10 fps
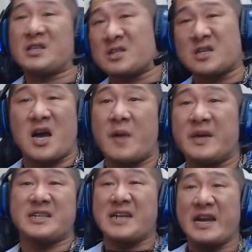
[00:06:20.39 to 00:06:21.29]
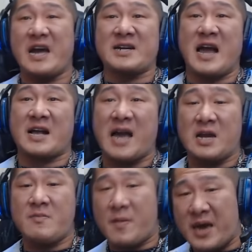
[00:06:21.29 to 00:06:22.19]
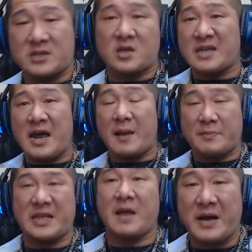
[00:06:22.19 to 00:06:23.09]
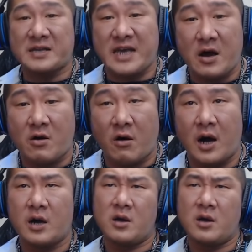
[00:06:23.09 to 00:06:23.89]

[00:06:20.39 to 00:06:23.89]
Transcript: 这是科比竟然人啦，干你别卖送伫遐伫伫遐放屎我看，